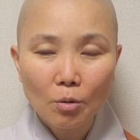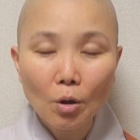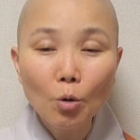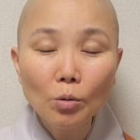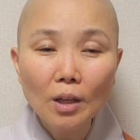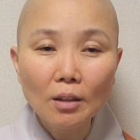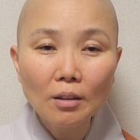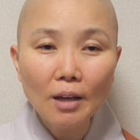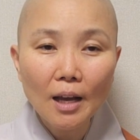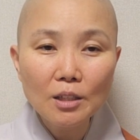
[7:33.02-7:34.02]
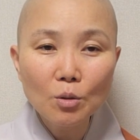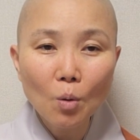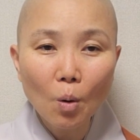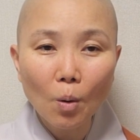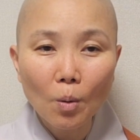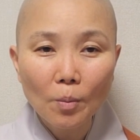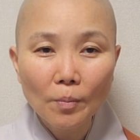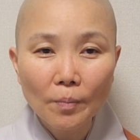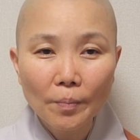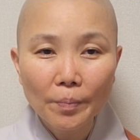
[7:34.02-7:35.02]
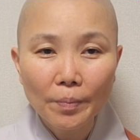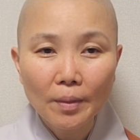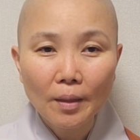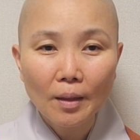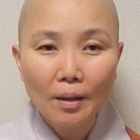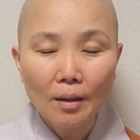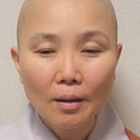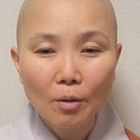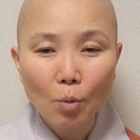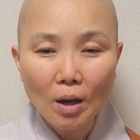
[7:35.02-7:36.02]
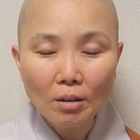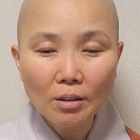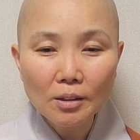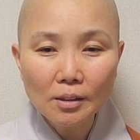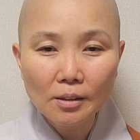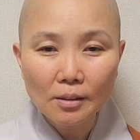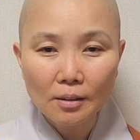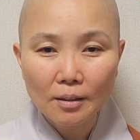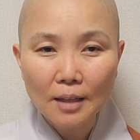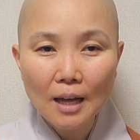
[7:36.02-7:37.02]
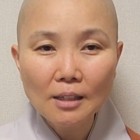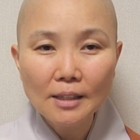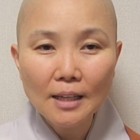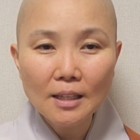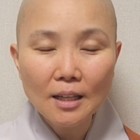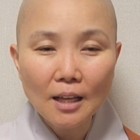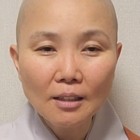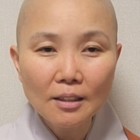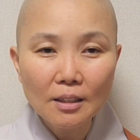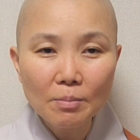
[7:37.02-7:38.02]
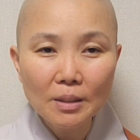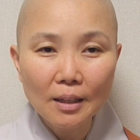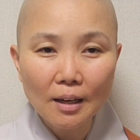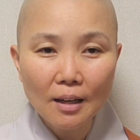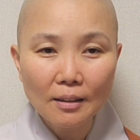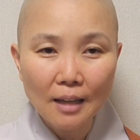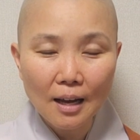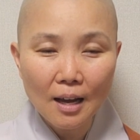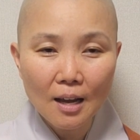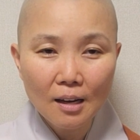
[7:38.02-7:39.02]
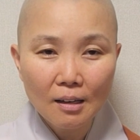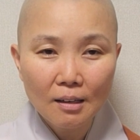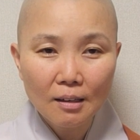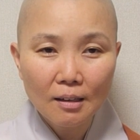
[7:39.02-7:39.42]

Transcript: 괴로울 땐 그렇게 하시고, 예. 관건은 나를 찾아내는 일입니다. 나.